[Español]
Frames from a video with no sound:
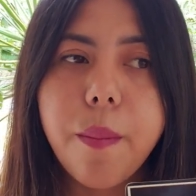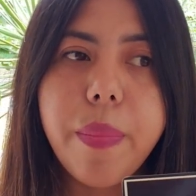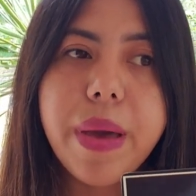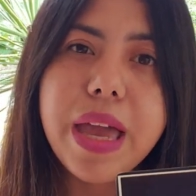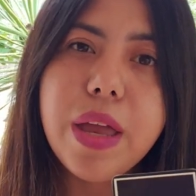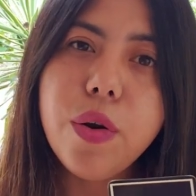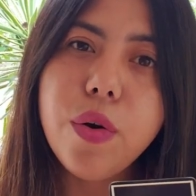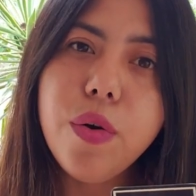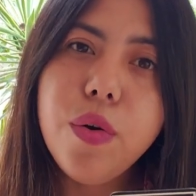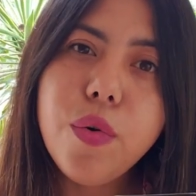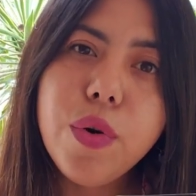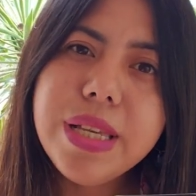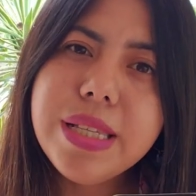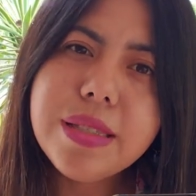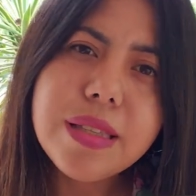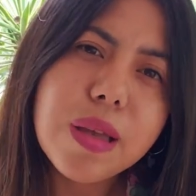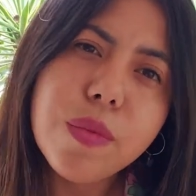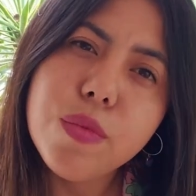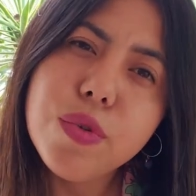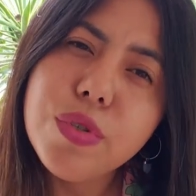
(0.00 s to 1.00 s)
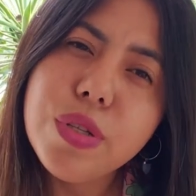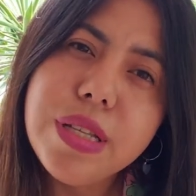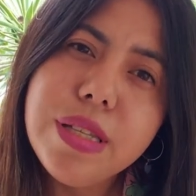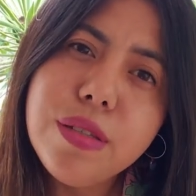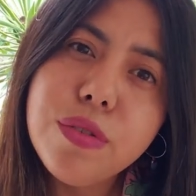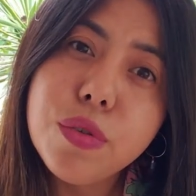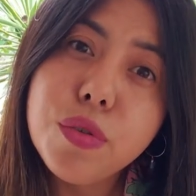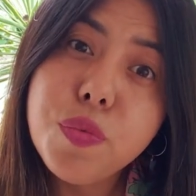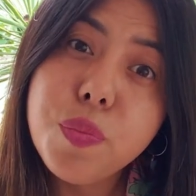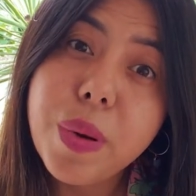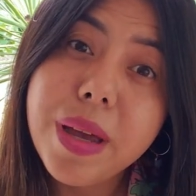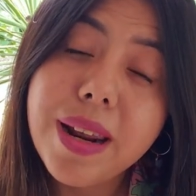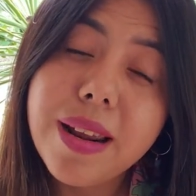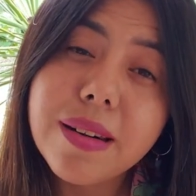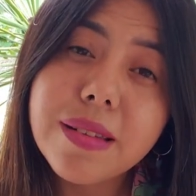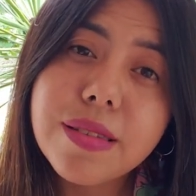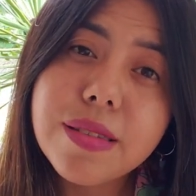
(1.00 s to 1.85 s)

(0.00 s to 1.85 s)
pero no estamos listos para